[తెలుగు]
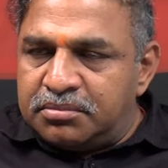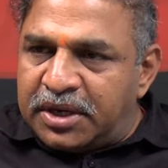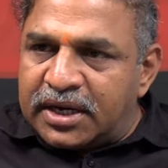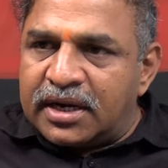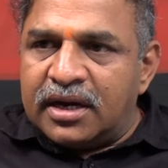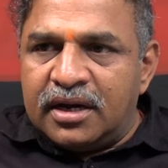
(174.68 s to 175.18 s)

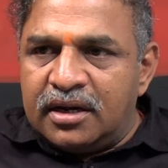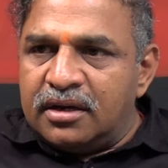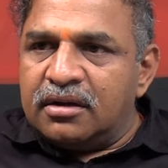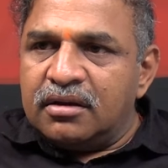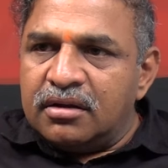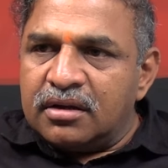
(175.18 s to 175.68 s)
పక్కనే
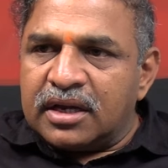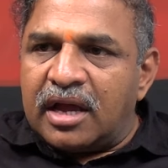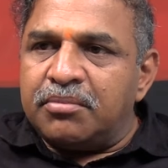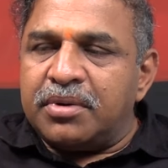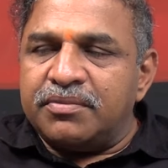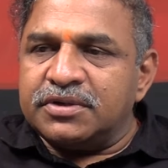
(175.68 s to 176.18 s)

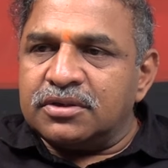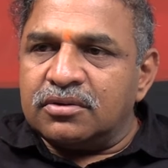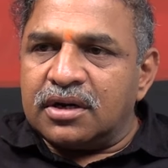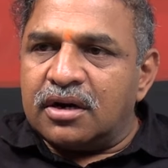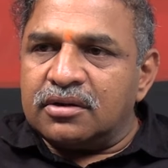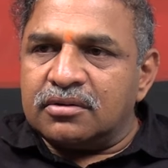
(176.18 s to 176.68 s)
క్యాంప్ ఆఫీస్ని
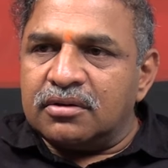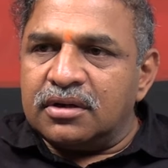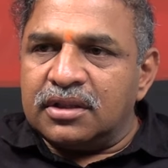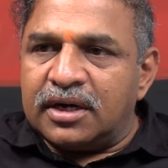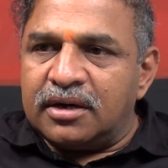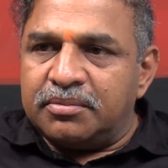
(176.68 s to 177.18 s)
కూడా కట్టుకొని
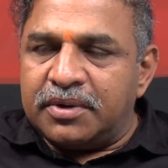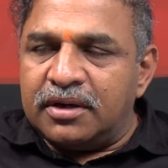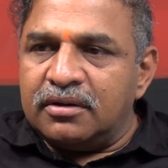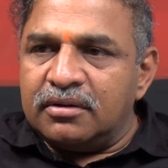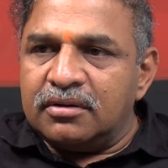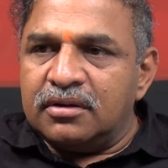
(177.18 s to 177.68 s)

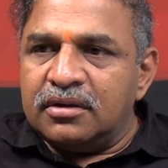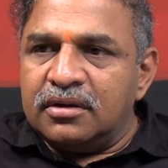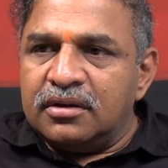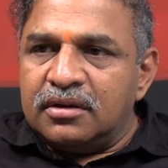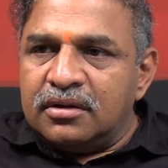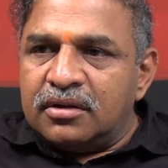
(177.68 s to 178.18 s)
తాడేపల్లిలో
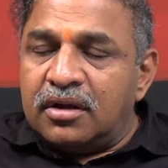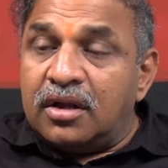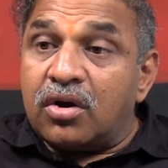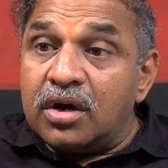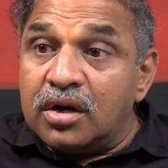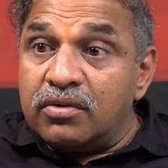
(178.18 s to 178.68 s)

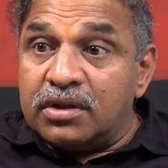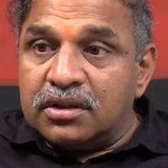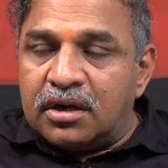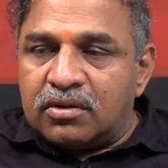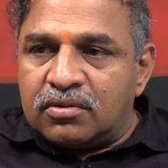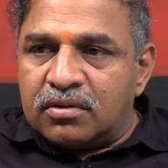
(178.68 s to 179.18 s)
రెండు
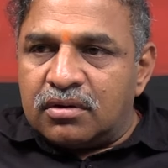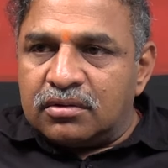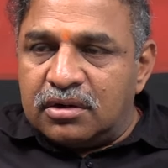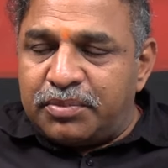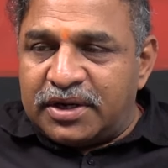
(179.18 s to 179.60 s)
వందల కోట్లతోటి